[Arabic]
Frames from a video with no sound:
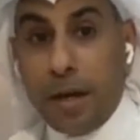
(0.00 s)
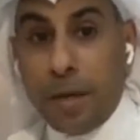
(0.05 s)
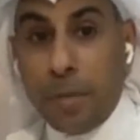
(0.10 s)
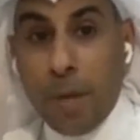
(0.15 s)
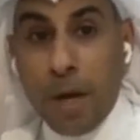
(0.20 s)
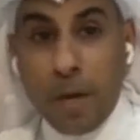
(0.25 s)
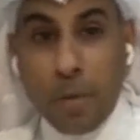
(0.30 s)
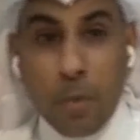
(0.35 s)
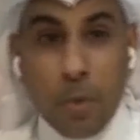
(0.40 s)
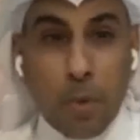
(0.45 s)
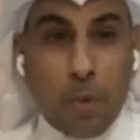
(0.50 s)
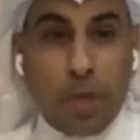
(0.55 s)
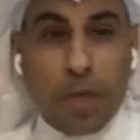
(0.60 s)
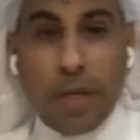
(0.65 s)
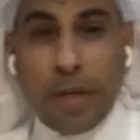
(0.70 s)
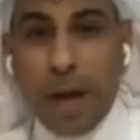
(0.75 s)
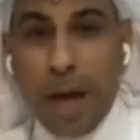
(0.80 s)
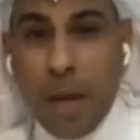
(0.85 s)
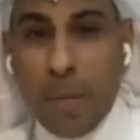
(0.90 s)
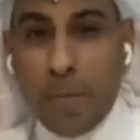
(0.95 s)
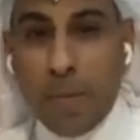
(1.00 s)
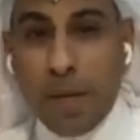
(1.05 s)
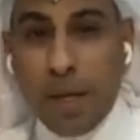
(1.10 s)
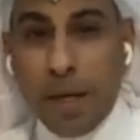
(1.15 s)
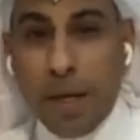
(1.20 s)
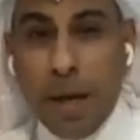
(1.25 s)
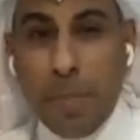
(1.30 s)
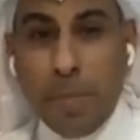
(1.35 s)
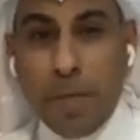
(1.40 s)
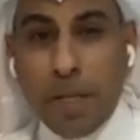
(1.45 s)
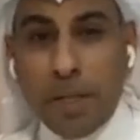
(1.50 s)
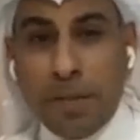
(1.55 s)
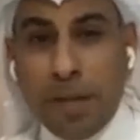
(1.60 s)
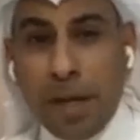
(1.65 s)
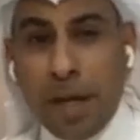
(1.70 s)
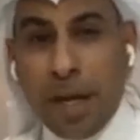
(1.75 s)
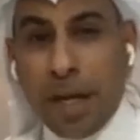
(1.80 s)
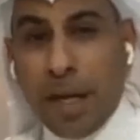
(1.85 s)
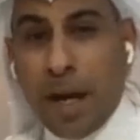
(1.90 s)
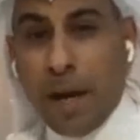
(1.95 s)
مر مرور كرام لم
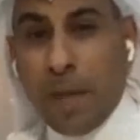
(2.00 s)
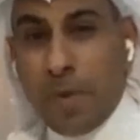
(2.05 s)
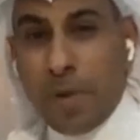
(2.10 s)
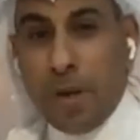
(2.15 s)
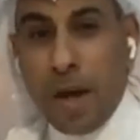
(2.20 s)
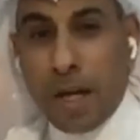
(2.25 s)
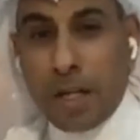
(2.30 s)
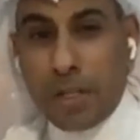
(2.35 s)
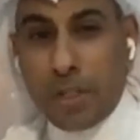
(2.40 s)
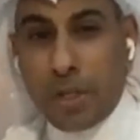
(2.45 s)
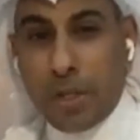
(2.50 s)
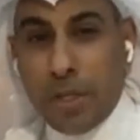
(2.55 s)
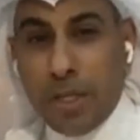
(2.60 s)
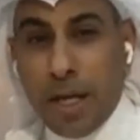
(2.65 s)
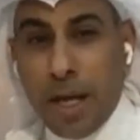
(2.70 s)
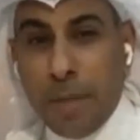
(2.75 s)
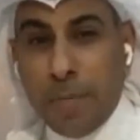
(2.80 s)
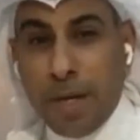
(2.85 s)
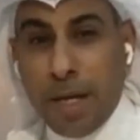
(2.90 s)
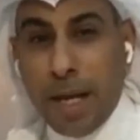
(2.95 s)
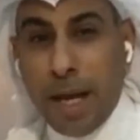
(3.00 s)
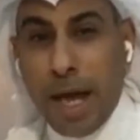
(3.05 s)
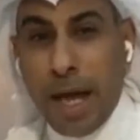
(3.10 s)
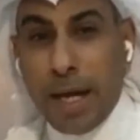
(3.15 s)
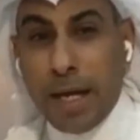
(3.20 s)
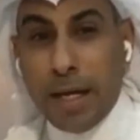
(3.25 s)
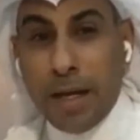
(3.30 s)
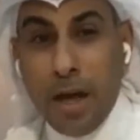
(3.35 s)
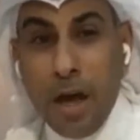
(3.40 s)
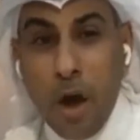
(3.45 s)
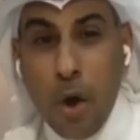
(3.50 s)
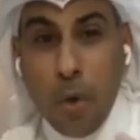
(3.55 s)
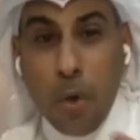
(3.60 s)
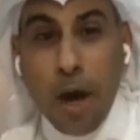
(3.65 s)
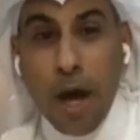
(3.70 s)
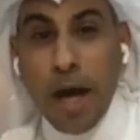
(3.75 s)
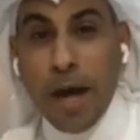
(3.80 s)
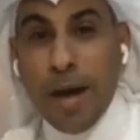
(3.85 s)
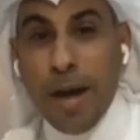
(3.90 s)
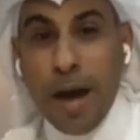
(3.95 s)
لم يناقشه الاعلام الهلالي
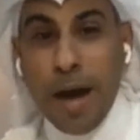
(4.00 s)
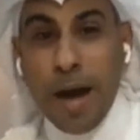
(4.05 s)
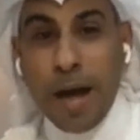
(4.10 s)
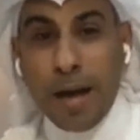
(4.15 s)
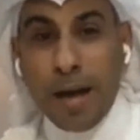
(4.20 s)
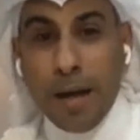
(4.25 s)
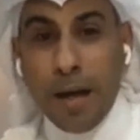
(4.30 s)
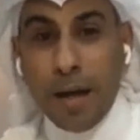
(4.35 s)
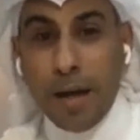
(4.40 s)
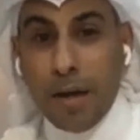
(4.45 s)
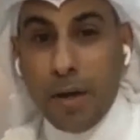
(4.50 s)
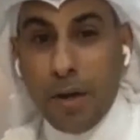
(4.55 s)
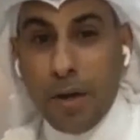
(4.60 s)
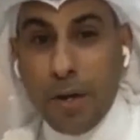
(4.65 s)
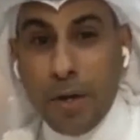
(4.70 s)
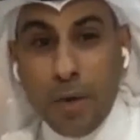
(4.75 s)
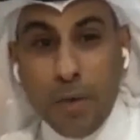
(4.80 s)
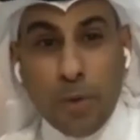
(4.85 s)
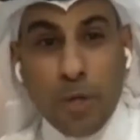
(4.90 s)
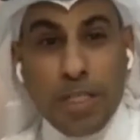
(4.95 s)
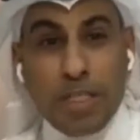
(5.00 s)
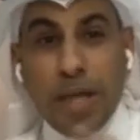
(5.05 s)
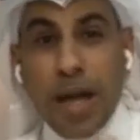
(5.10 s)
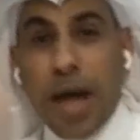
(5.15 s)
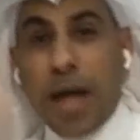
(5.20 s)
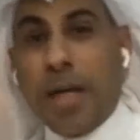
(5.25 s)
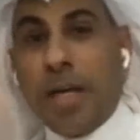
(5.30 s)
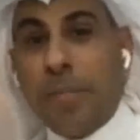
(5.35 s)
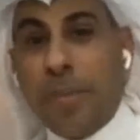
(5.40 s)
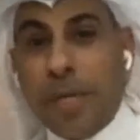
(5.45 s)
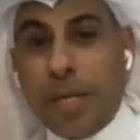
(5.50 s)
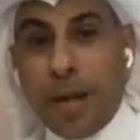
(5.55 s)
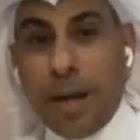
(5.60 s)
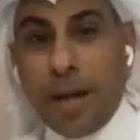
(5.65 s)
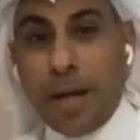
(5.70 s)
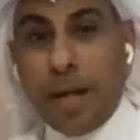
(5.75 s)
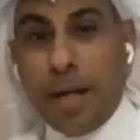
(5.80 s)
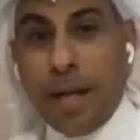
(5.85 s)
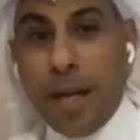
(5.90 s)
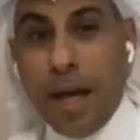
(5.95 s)
وانا ارى انه اساءه كبيره
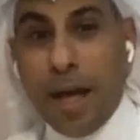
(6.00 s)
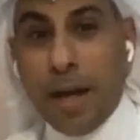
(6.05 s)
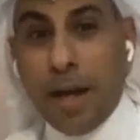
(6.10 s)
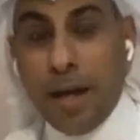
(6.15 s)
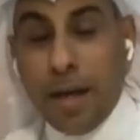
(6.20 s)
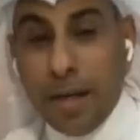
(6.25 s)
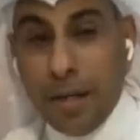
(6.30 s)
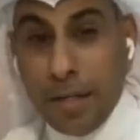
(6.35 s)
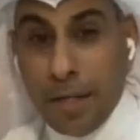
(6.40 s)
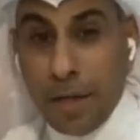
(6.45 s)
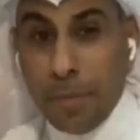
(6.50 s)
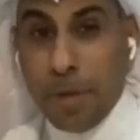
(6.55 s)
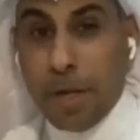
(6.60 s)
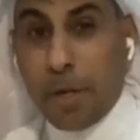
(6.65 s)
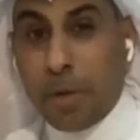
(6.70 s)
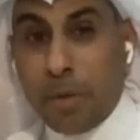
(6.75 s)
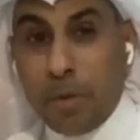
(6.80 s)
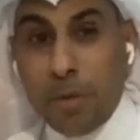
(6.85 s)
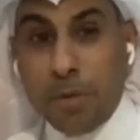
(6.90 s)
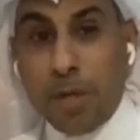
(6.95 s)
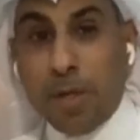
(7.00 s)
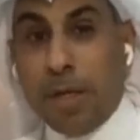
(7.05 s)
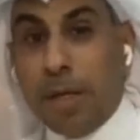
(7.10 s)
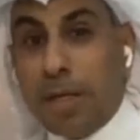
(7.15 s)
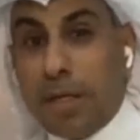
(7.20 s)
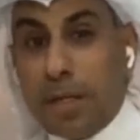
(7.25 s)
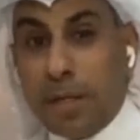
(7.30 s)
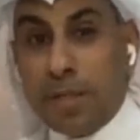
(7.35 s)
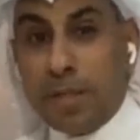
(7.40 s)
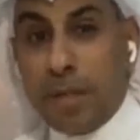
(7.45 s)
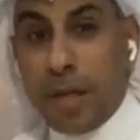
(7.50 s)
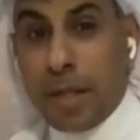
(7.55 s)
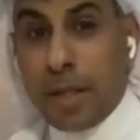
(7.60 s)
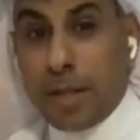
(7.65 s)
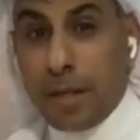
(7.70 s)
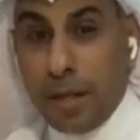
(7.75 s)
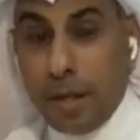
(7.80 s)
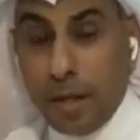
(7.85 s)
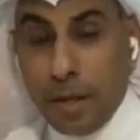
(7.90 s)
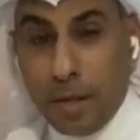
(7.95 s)
للهلال حينما يقول الاستاذ
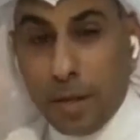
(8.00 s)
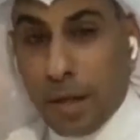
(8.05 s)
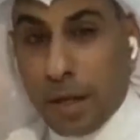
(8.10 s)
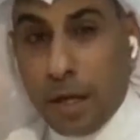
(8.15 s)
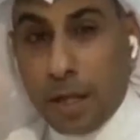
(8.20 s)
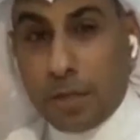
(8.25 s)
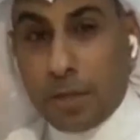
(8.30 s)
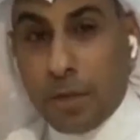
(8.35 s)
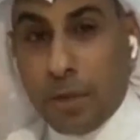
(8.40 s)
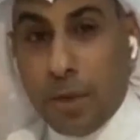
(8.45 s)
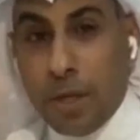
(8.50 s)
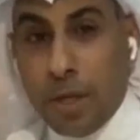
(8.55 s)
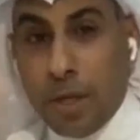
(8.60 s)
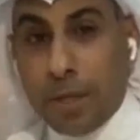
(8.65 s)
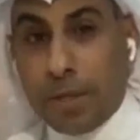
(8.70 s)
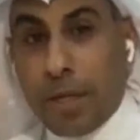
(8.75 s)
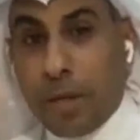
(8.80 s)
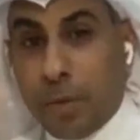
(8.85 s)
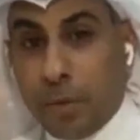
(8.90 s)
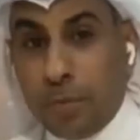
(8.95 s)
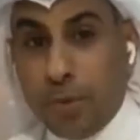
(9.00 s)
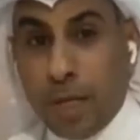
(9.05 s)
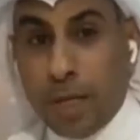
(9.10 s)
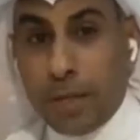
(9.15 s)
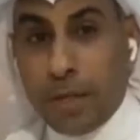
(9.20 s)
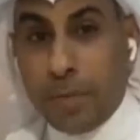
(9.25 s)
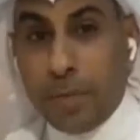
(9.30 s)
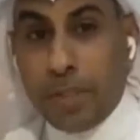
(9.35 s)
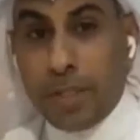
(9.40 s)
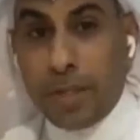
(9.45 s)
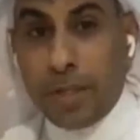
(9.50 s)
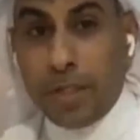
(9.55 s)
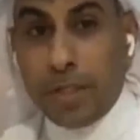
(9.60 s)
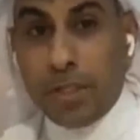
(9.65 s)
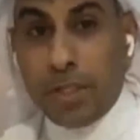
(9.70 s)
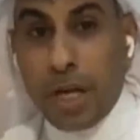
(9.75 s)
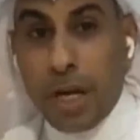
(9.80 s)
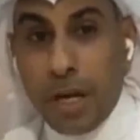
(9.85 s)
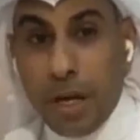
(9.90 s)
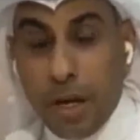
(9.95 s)
الذي اقدره واحترمه فهد
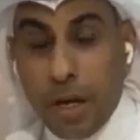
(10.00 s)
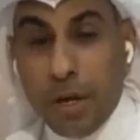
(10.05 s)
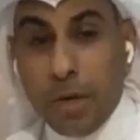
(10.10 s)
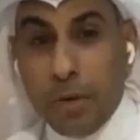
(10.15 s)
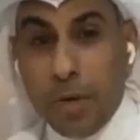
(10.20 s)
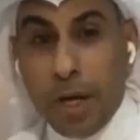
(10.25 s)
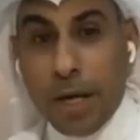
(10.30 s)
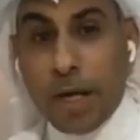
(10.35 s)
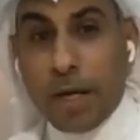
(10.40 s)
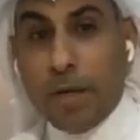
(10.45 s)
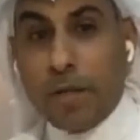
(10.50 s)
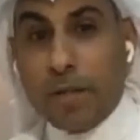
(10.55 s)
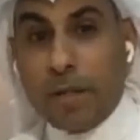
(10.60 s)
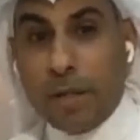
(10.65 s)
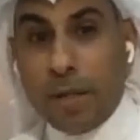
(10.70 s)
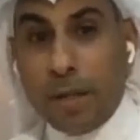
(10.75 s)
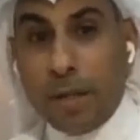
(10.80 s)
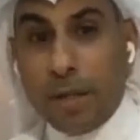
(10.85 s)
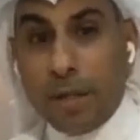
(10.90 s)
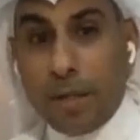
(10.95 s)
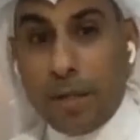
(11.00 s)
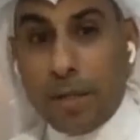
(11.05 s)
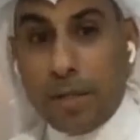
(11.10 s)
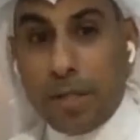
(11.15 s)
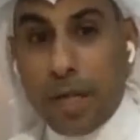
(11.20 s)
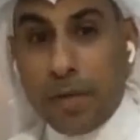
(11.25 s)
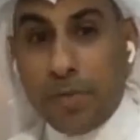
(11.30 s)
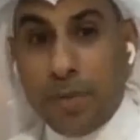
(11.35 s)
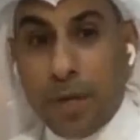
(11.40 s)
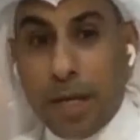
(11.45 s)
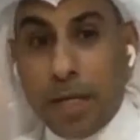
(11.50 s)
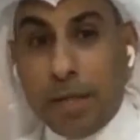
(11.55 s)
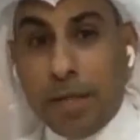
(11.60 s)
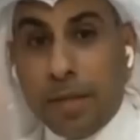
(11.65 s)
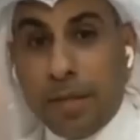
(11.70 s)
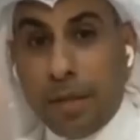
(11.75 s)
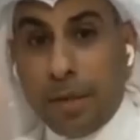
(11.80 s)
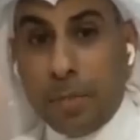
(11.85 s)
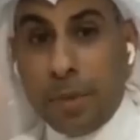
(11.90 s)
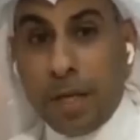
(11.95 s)
المدلج انه انا قلت للاستاذ
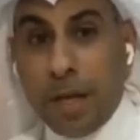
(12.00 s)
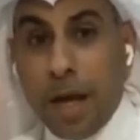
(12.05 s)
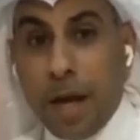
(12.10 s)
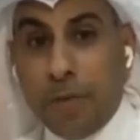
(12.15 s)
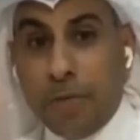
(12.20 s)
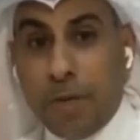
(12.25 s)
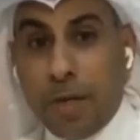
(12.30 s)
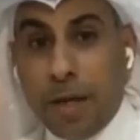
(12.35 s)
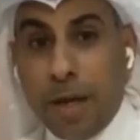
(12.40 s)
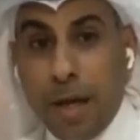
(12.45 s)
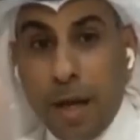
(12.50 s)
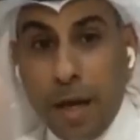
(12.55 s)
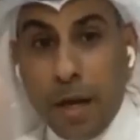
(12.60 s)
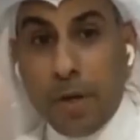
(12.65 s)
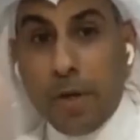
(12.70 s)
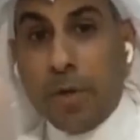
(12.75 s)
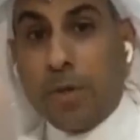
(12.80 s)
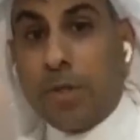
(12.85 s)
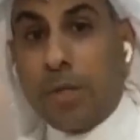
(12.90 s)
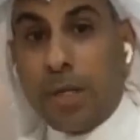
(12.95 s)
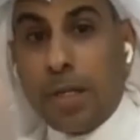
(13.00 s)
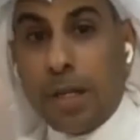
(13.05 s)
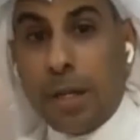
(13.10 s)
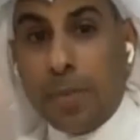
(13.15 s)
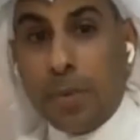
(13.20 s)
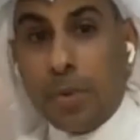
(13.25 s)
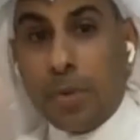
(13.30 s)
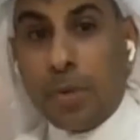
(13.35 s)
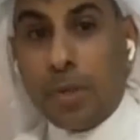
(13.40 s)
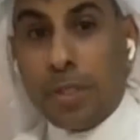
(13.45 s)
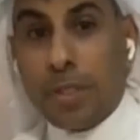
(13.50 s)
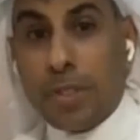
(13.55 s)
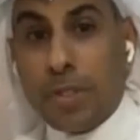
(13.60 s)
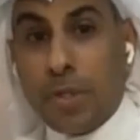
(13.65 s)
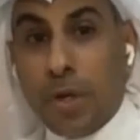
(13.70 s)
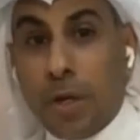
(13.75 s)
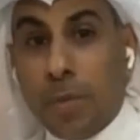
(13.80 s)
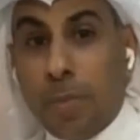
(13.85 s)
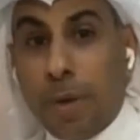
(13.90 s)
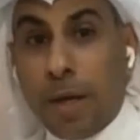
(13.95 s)
فهد بن نافل انه اترك لنا بطوله
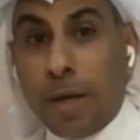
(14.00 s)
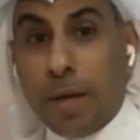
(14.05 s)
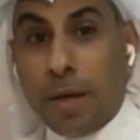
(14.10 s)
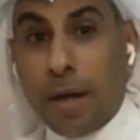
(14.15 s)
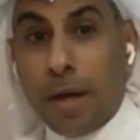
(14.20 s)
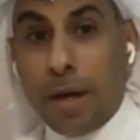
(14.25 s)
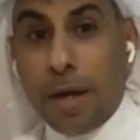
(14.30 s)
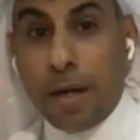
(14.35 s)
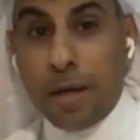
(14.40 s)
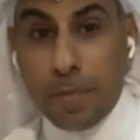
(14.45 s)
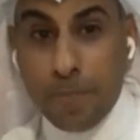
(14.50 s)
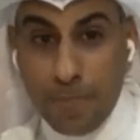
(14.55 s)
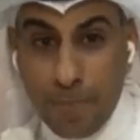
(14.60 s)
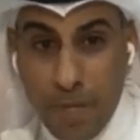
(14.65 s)
السوبر آه،